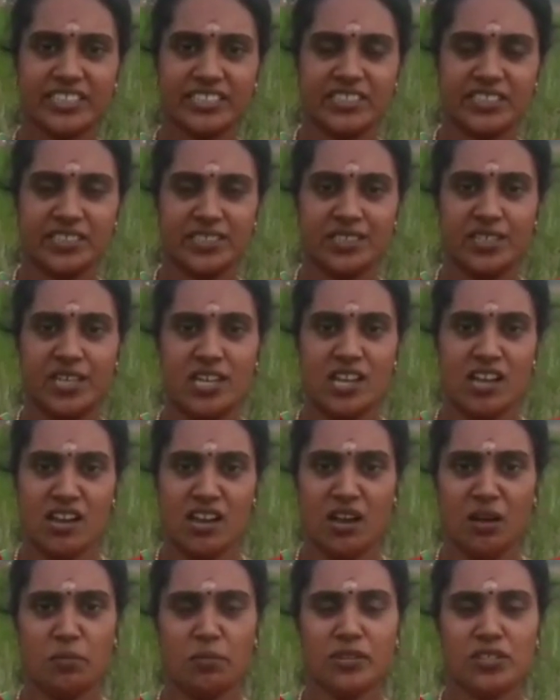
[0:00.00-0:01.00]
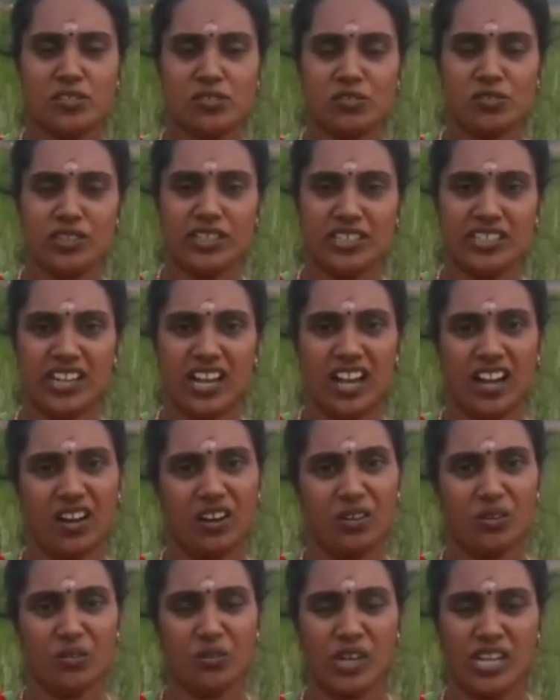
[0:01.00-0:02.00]
எங்களோட அறியாமை தான்
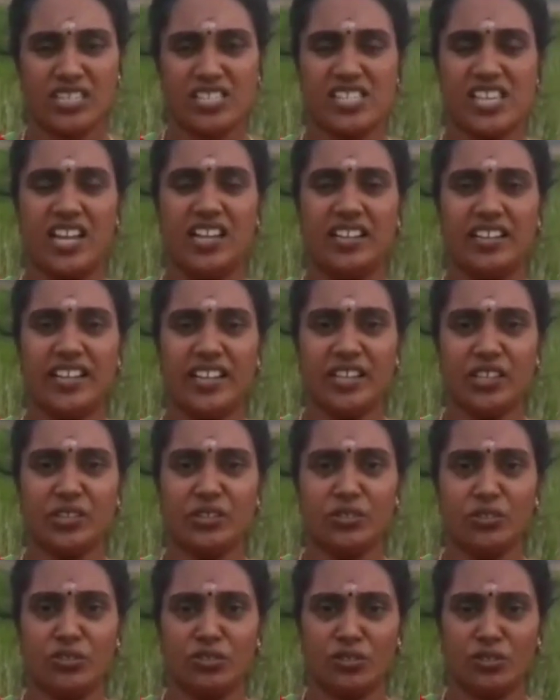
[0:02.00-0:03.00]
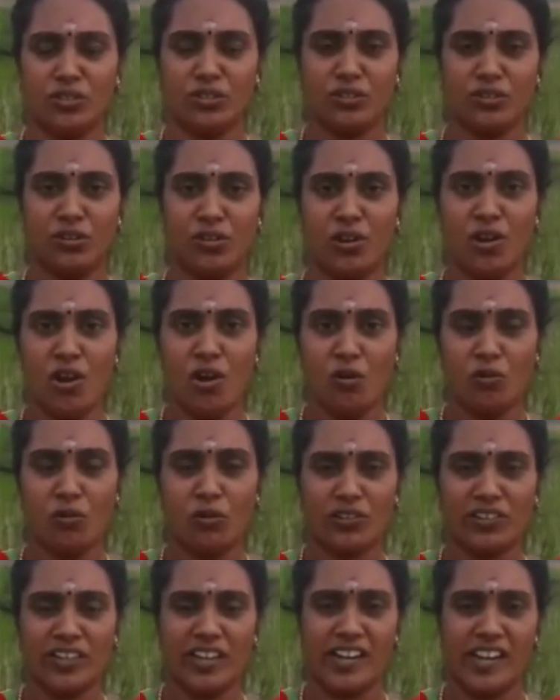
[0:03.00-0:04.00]
நாங்கள் வந்து அதுக்கு வந்து வேக்சின் எதுவுமே
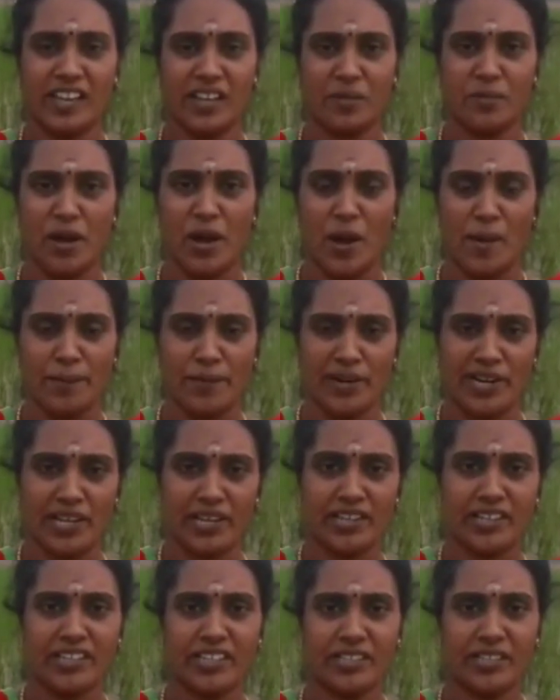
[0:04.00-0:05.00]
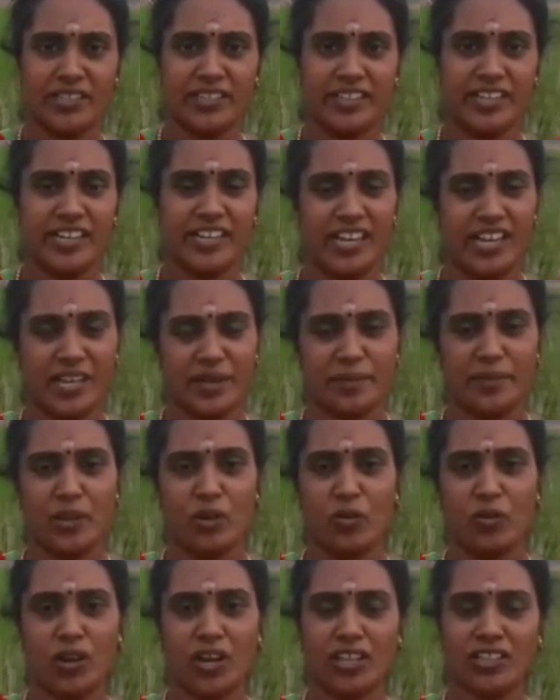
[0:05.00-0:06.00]
போடவே இல்லை
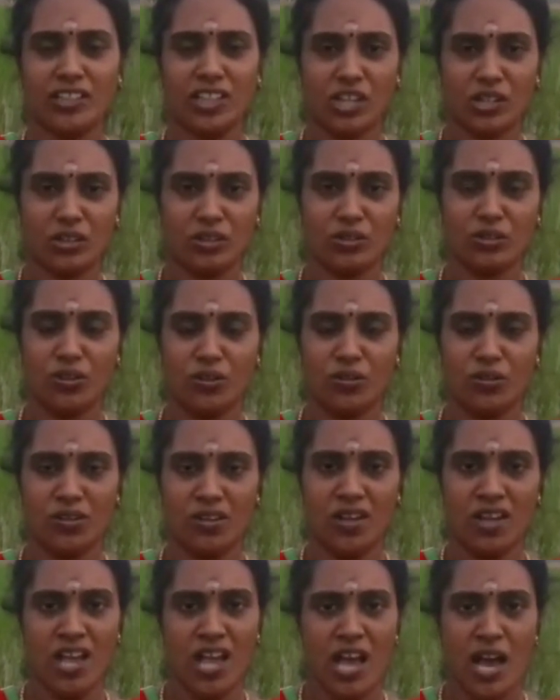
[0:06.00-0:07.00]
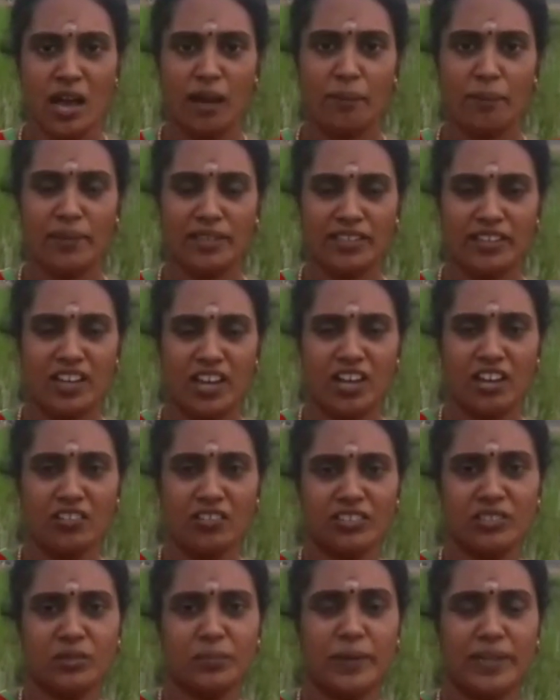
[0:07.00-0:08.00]
போன வருஷம் மே
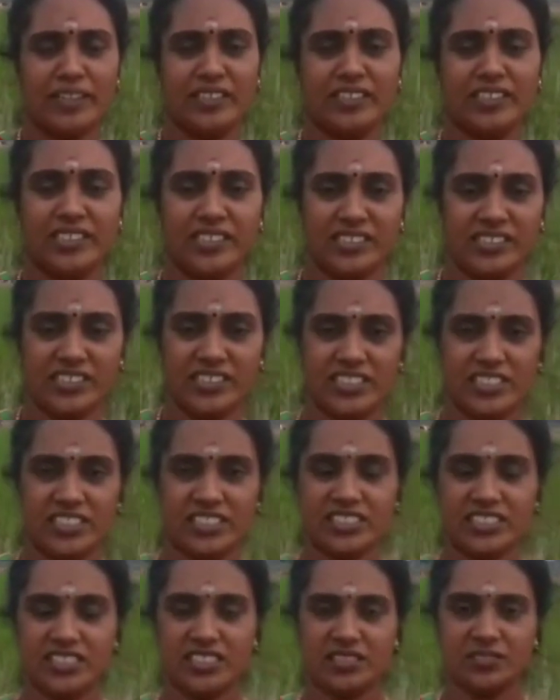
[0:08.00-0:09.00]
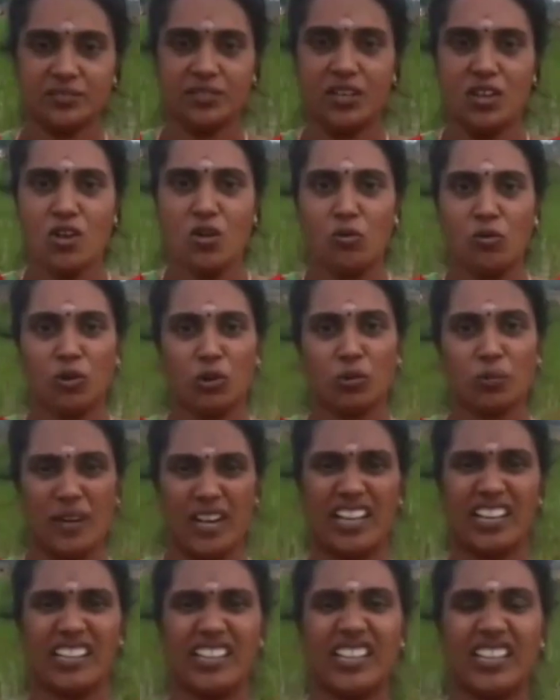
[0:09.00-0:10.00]
மாதத்தில் வந்து அதுக்கு வந்து
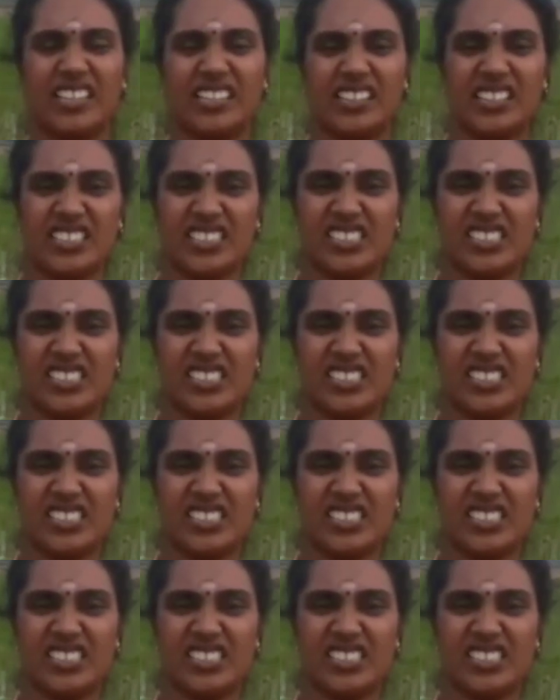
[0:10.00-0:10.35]
ரொம்ப